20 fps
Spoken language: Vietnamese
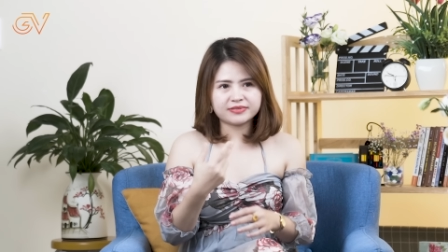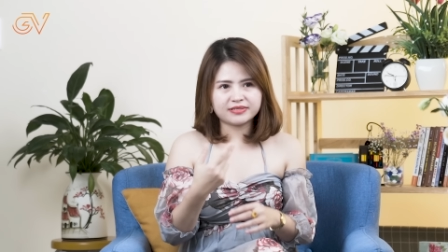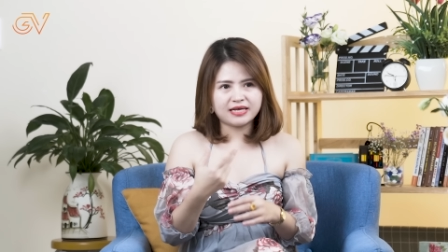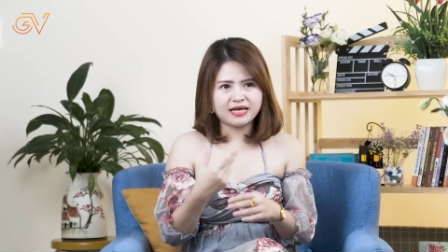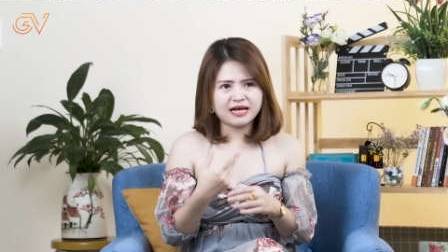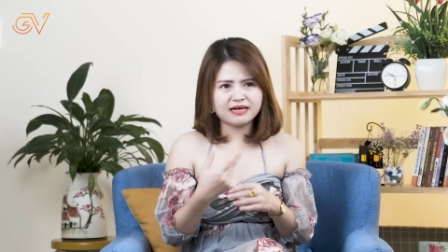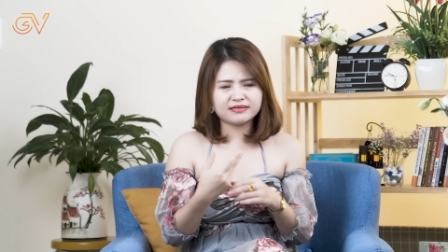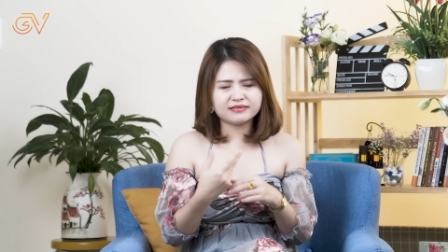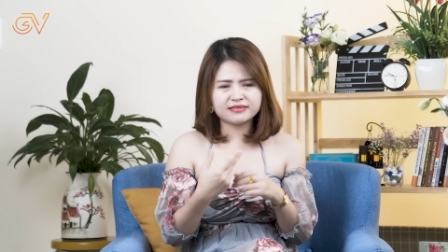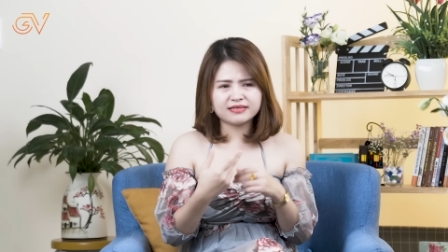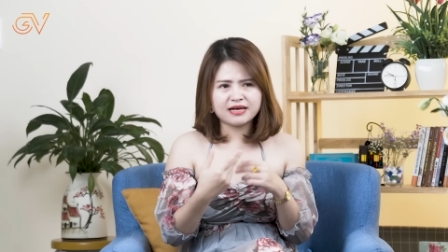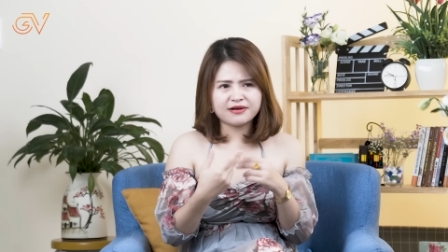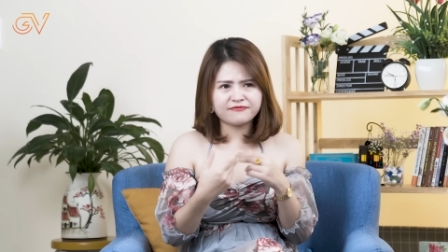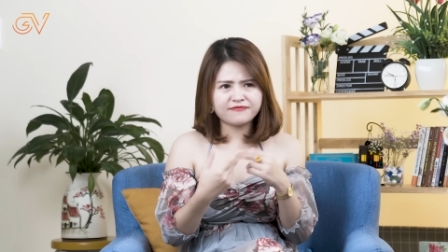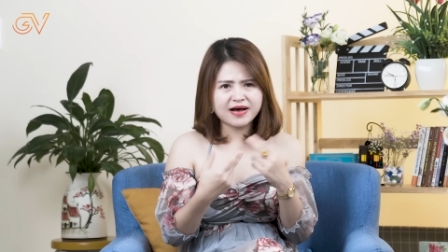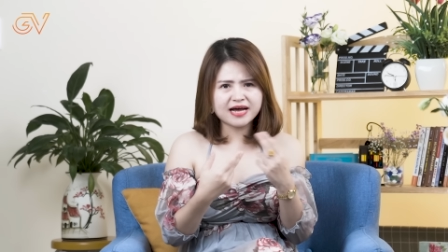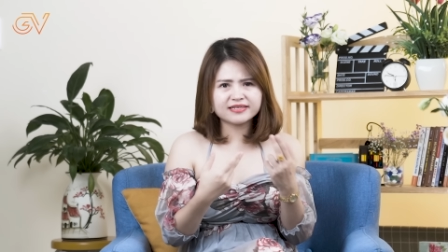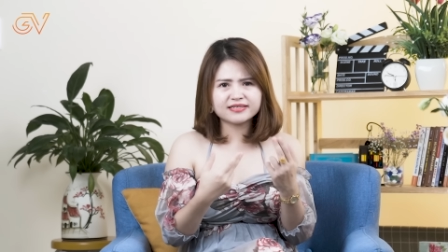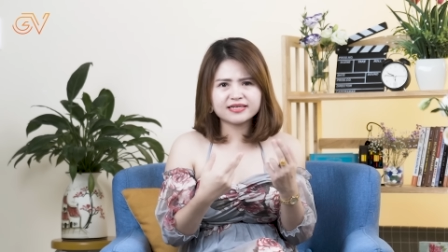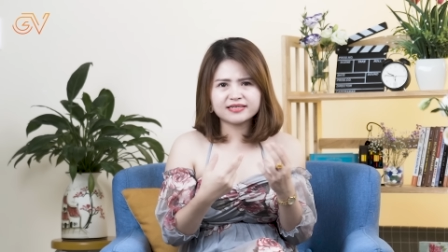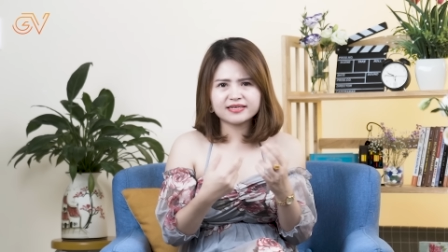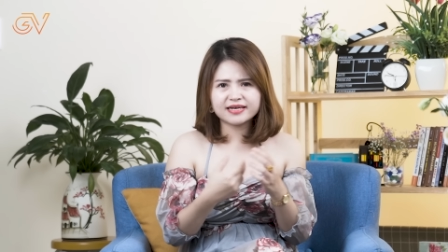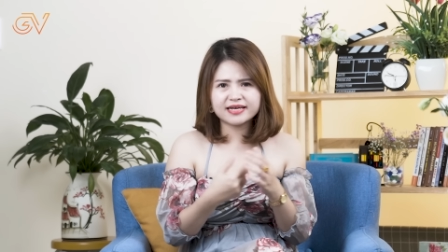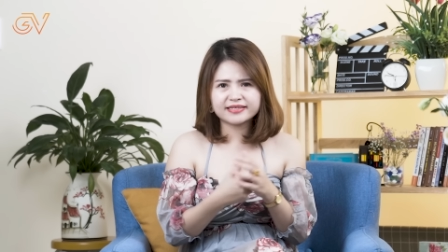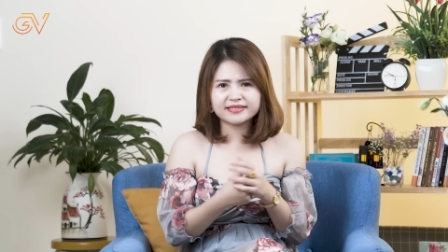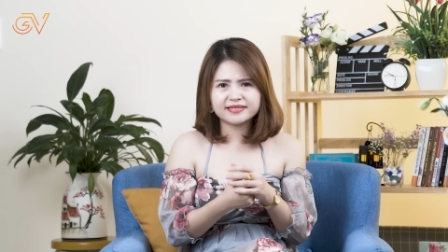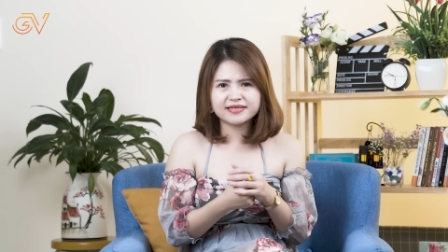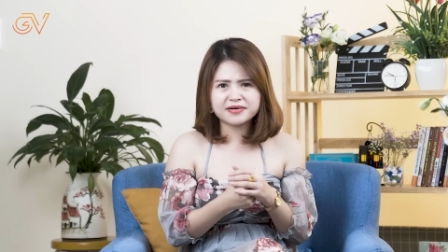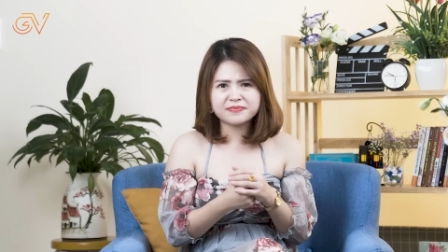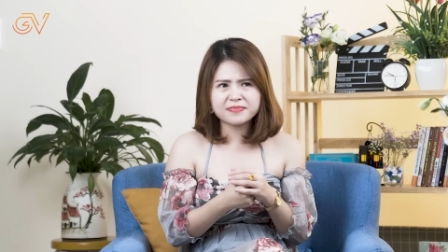giác ra phát ra những cái
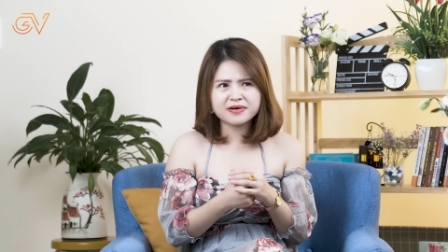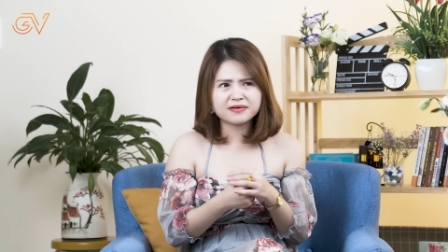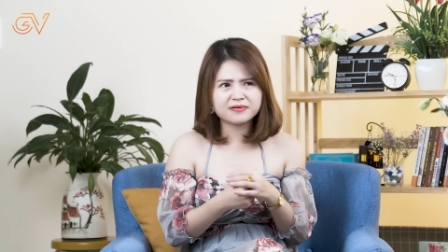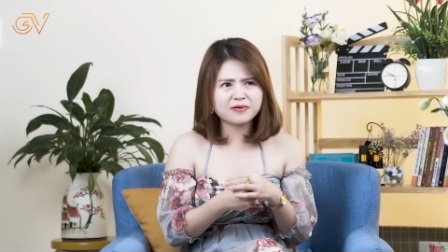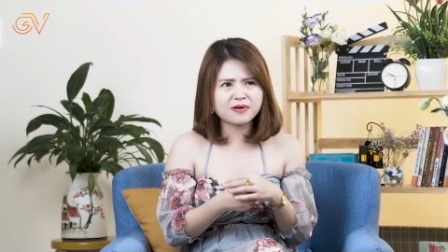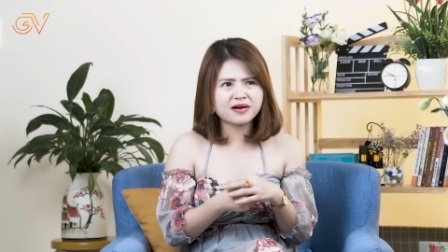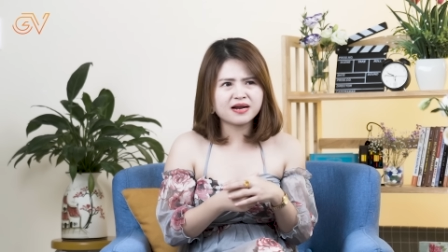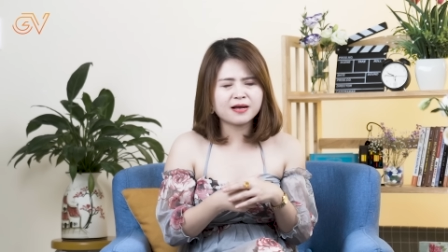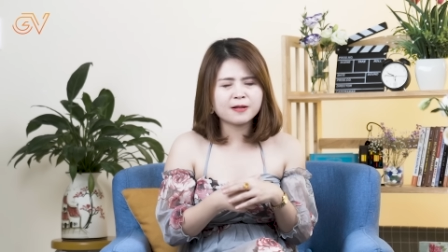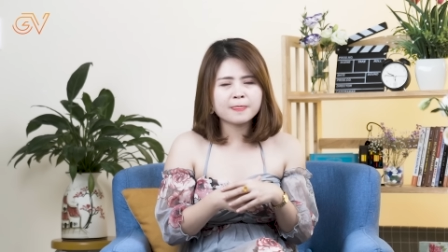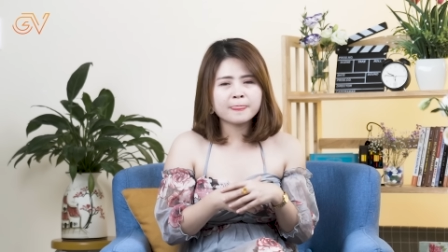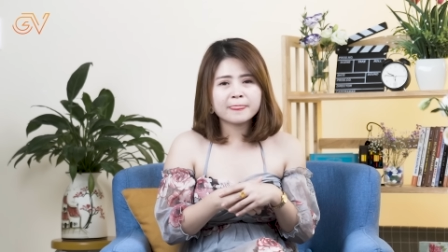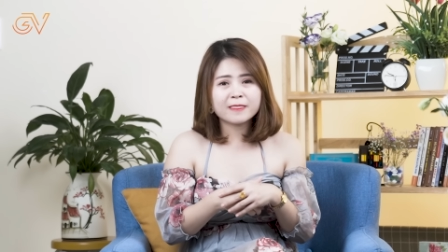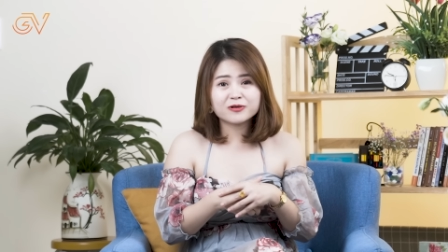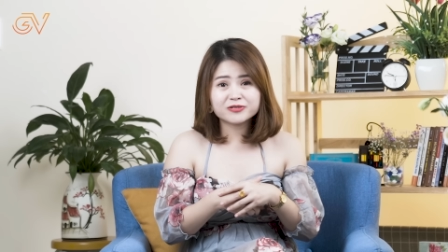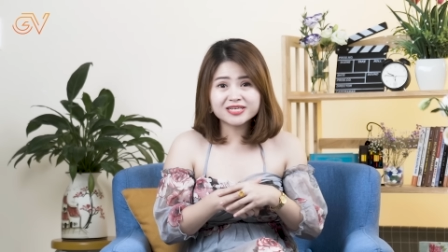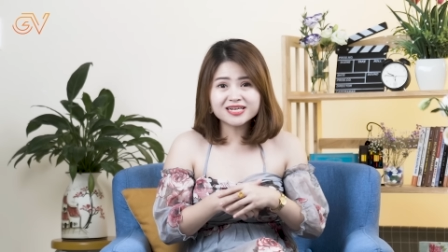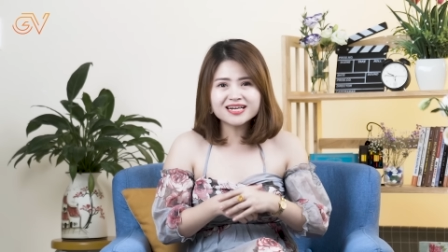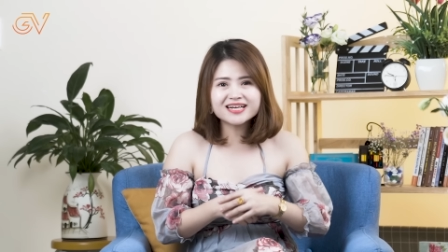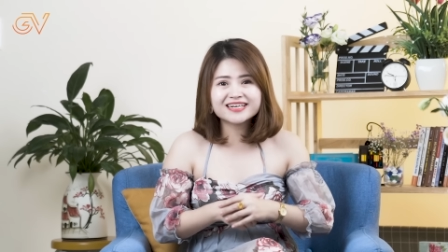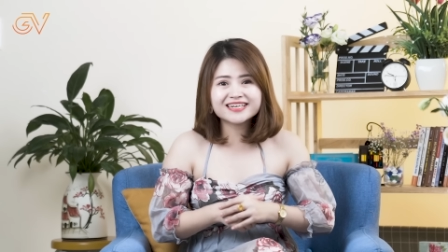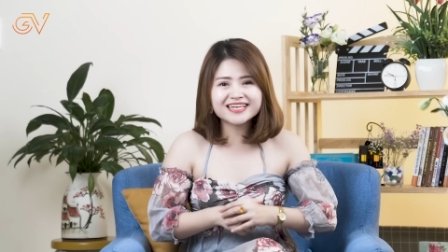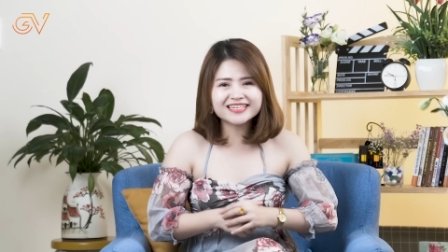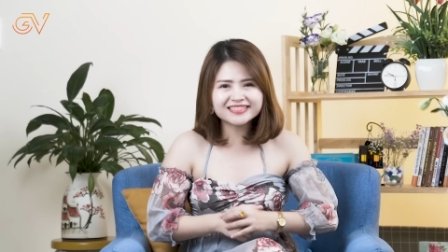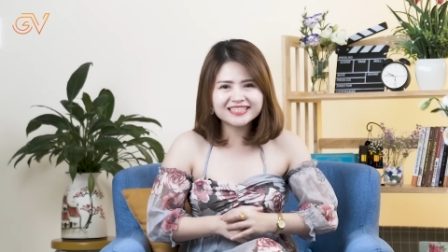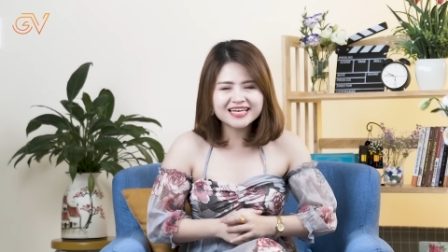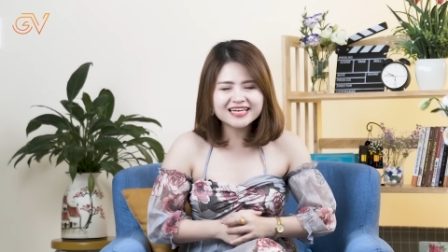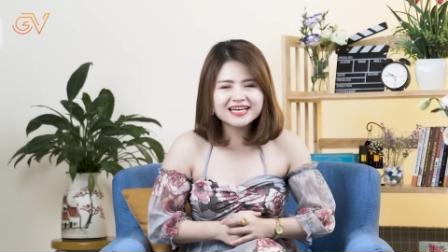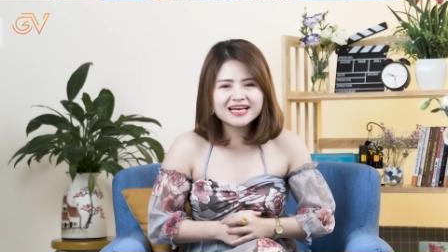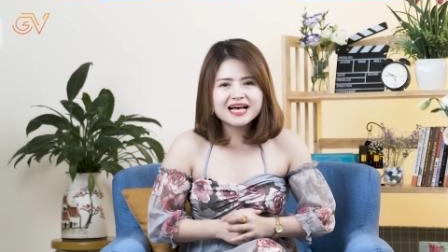tiếng mà gọi là nó rất là kích
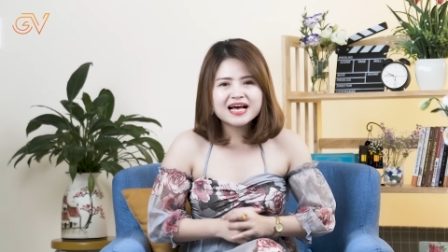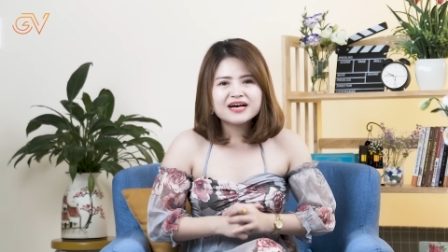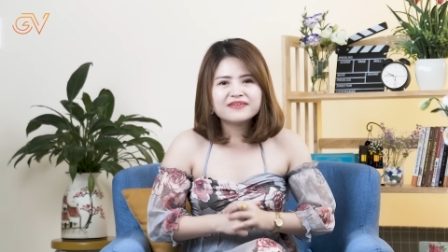thích